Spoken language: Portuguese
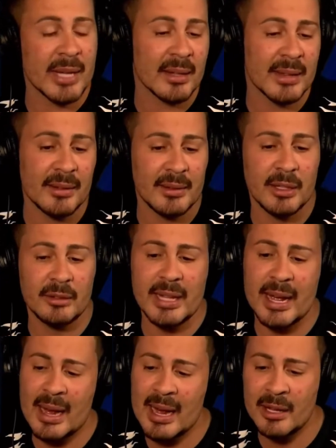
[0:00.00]
o que é que tá dando de
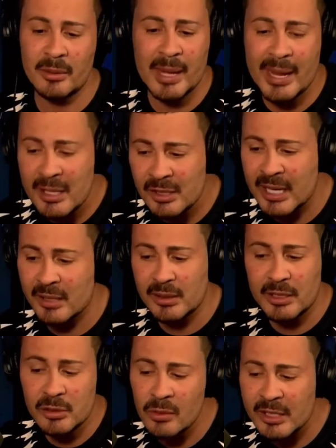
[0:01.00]
errado? É isso, que é,
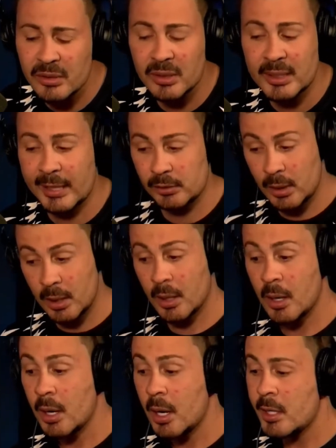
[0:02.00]
isso não é sucesso.
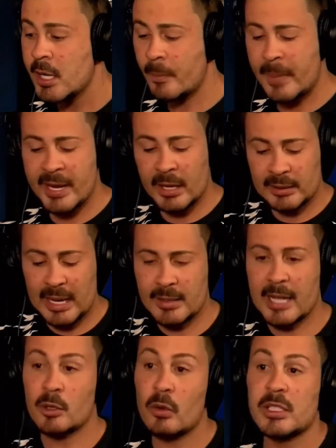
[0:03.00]
E eu peguei a
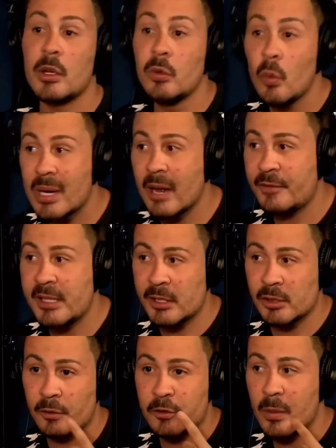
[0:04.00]
internet, coisa que eu nunca fiz, que eu
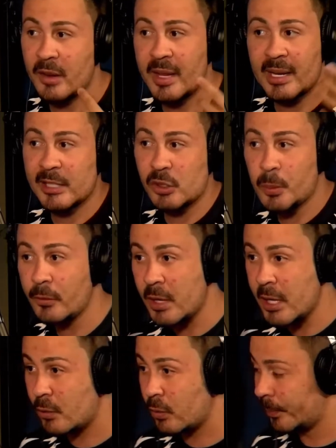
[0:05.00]
só filmava na casa do povo
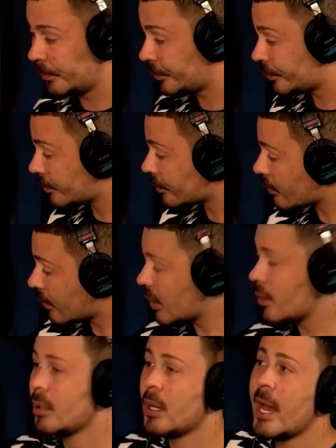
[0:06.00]
rico.
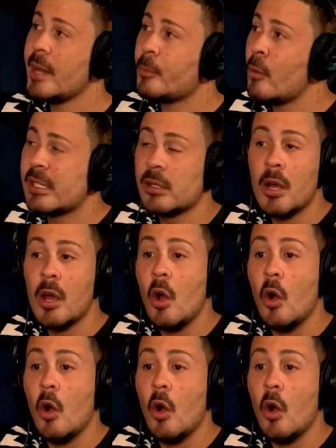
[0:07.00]
Aí comecei. Ah, você